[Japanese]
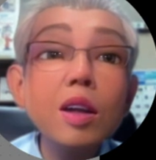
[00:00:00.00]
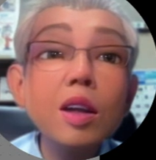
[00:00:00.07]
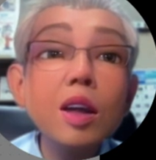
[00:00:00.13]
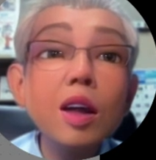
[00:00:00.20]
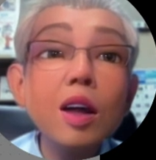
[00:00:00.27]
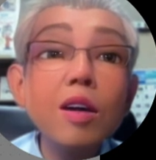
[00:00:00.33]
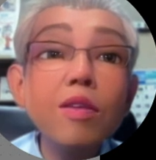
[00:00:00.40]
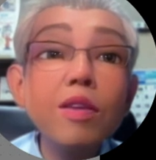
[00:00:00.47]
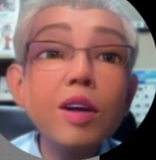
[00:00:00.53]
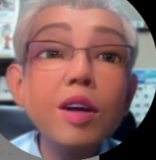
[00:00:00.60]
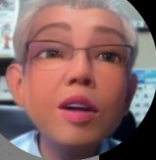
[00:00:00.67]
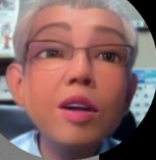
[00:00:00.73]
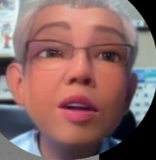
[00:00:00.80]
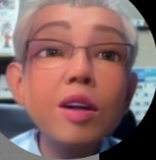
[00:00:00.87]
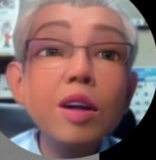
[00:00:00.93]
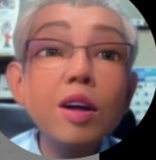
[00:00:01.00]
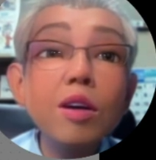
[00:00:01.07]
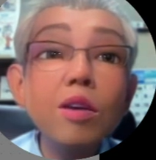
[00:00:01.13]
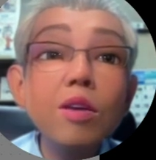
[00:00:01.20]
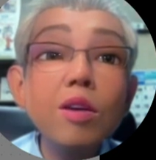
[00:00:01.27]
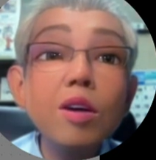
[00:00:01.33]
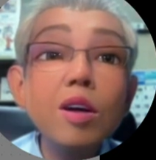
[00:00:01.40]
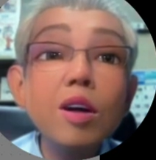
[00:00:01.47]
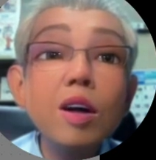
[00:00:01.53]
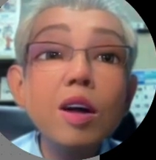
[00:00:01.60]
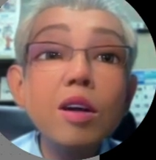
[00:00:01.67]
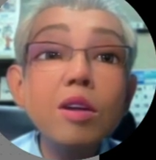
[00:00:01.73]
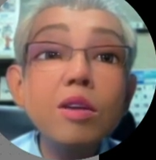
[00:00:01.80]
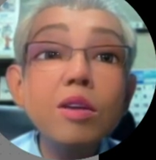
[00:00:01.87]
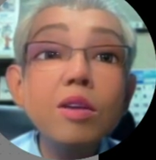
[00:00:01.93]
理画面で音
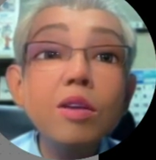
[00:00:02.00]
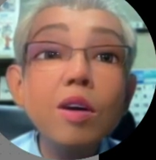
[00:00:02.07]
楽